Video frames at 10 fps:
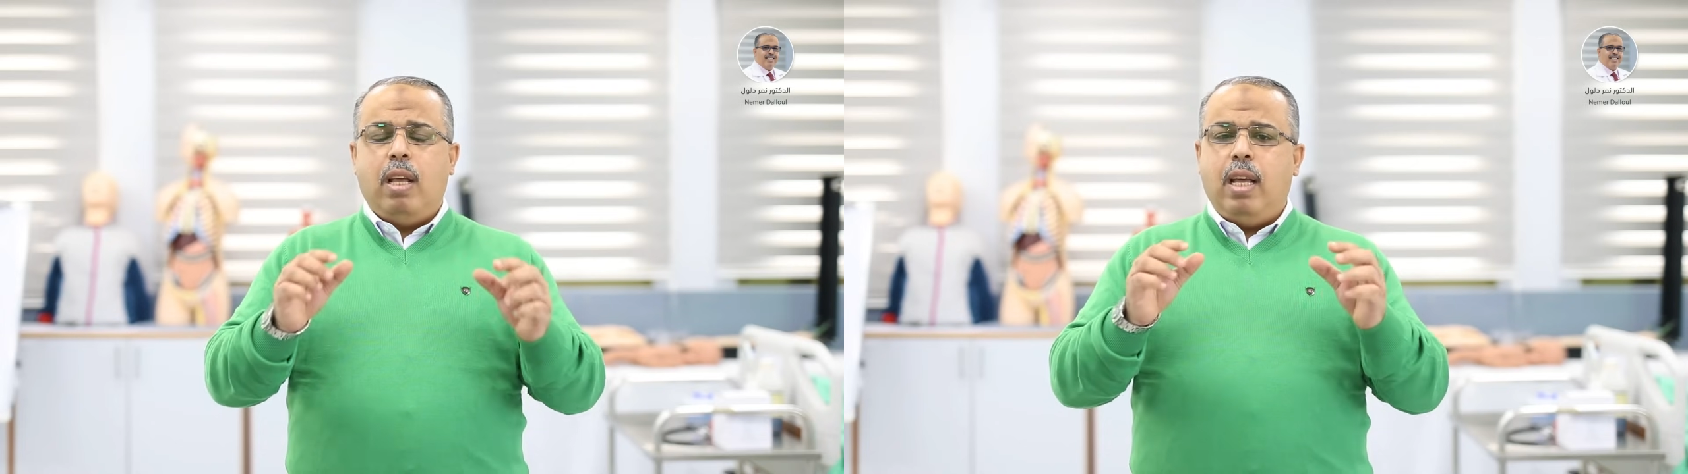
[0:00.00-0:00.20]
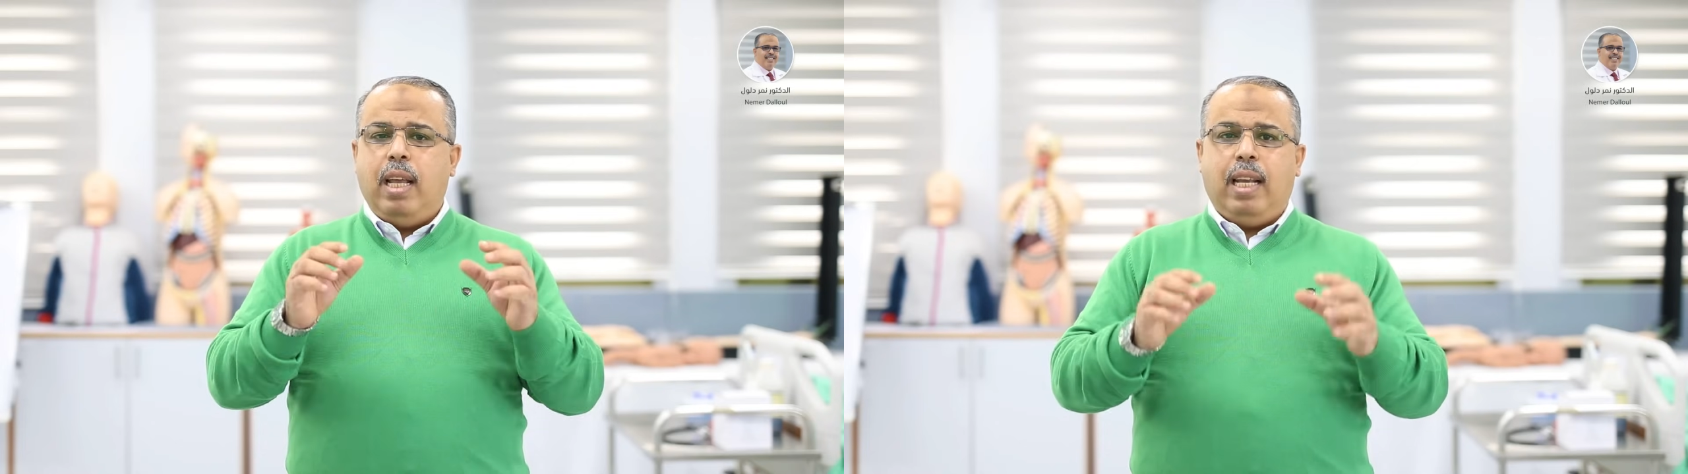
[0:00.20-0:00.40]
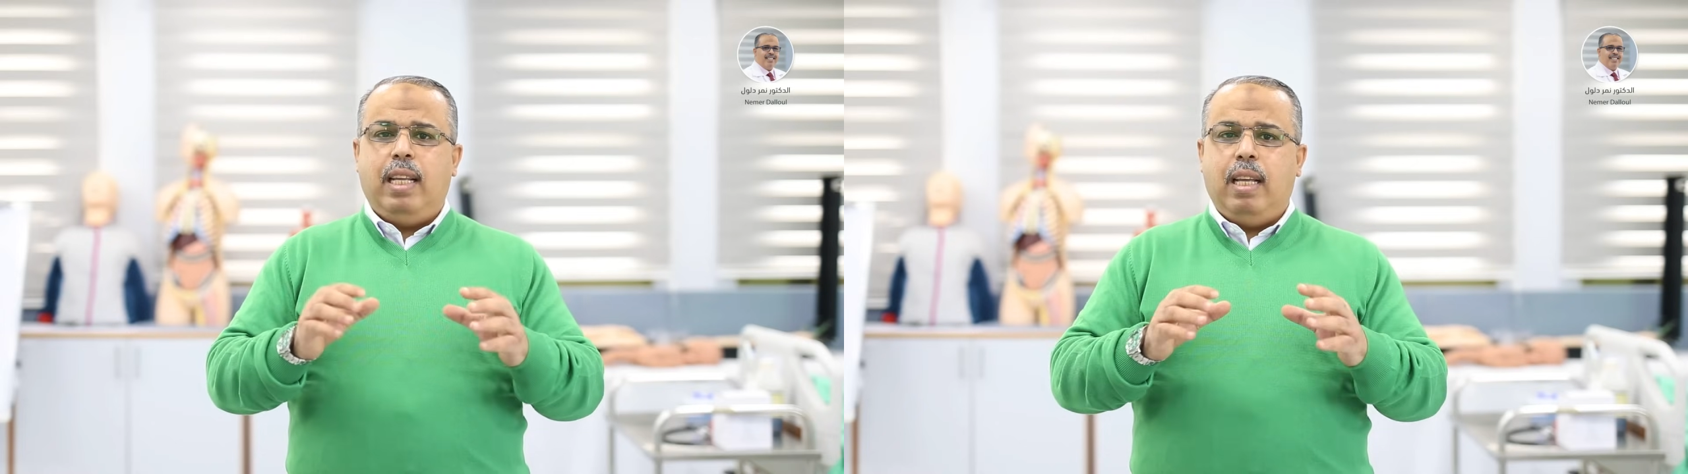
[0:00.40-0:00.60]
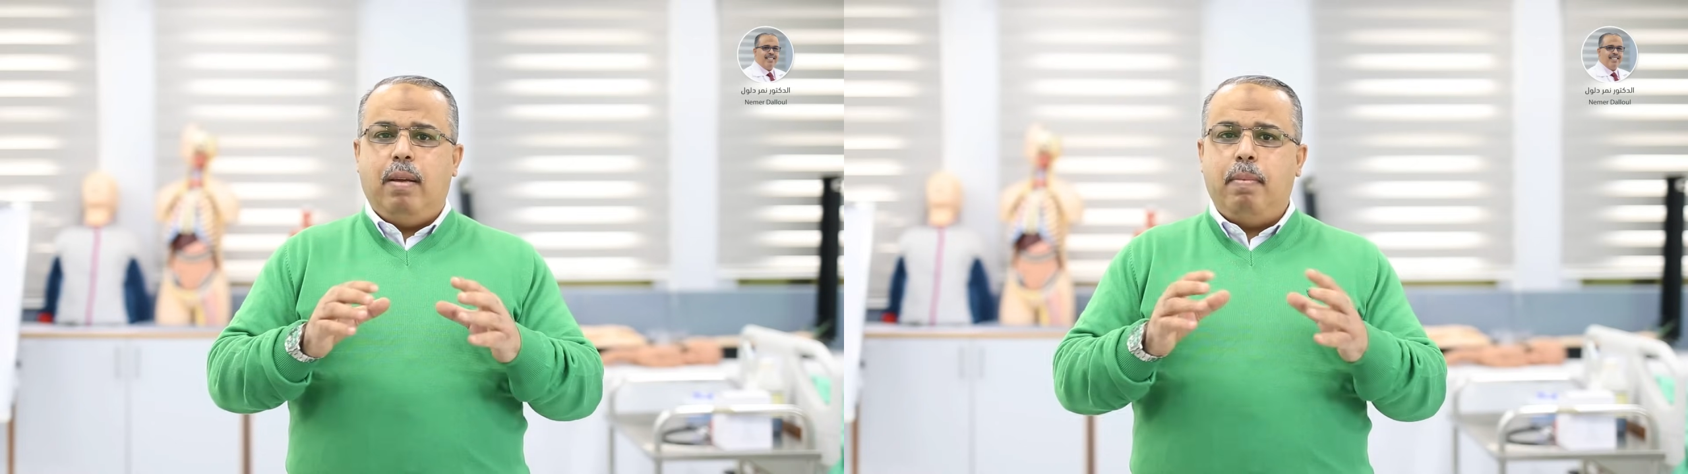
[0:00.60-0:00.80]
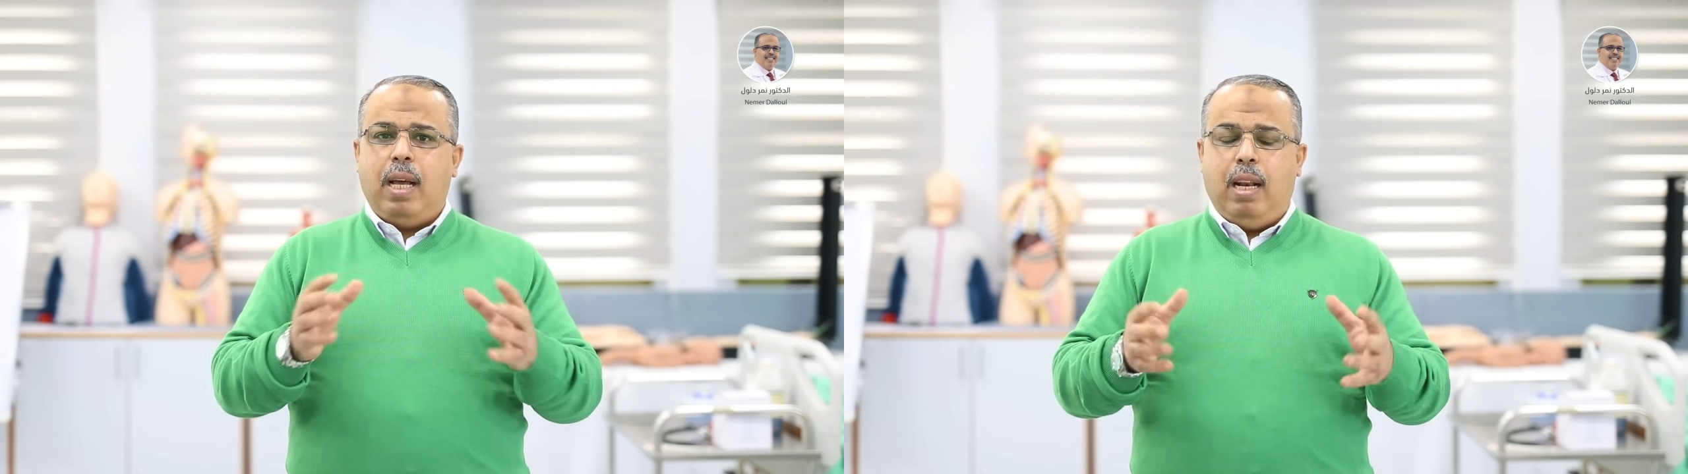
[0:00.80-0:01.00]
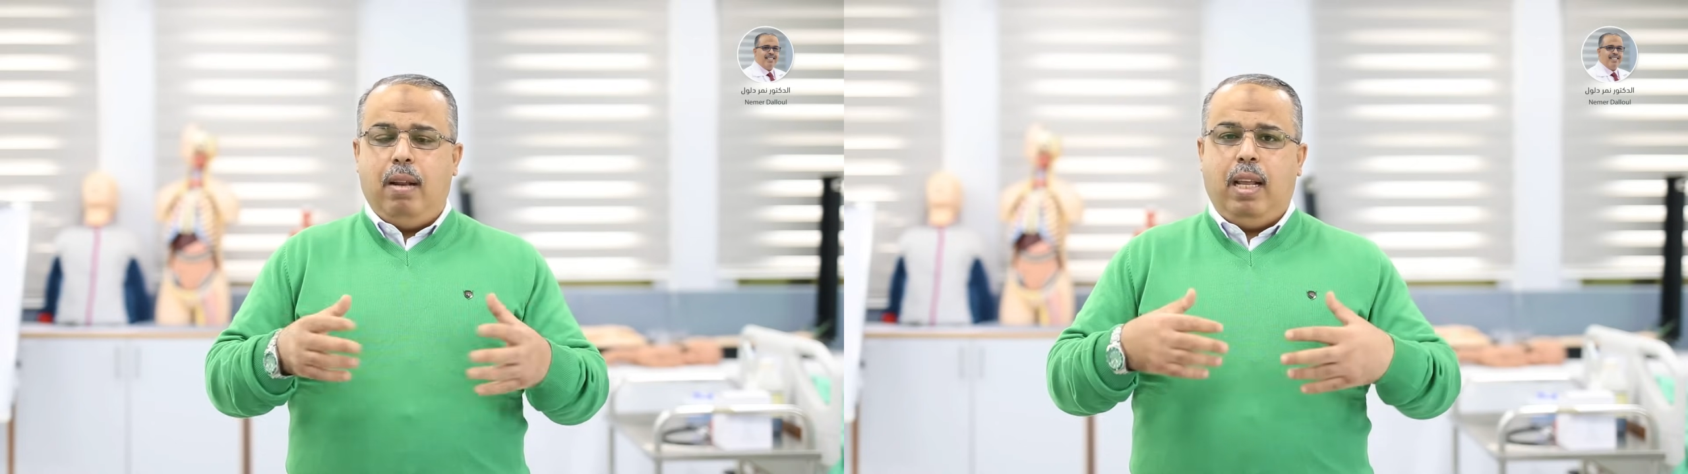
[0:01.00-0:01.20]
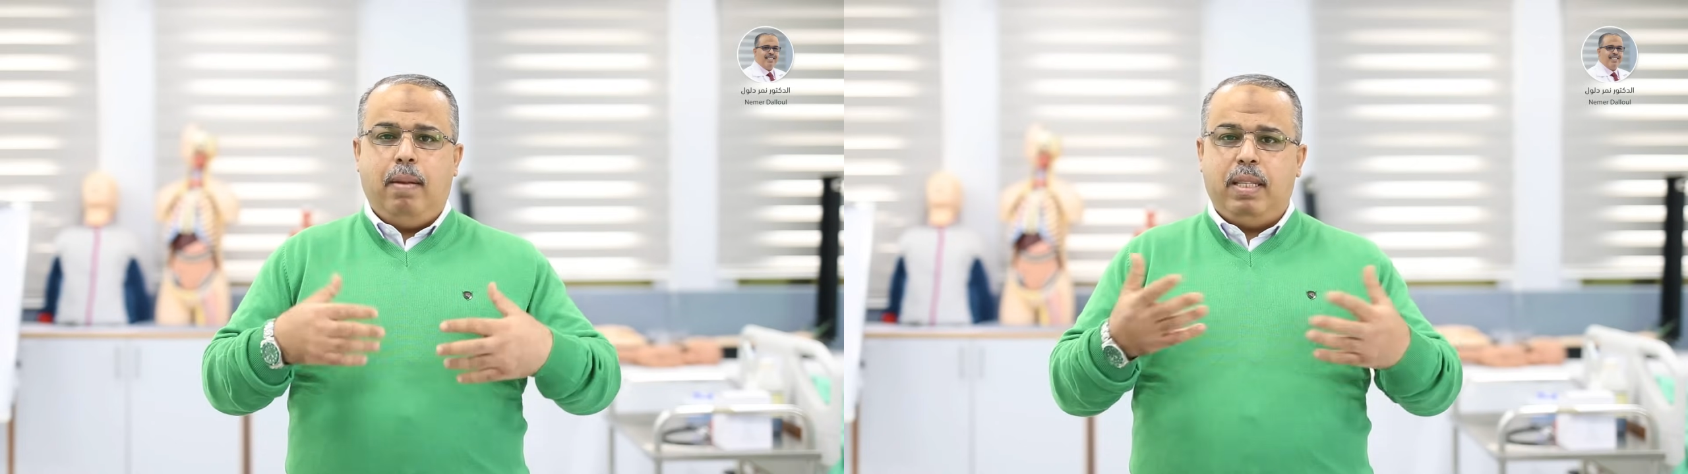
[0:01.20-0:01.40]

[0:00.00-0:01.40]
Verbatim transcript: يعني ما اللي احنا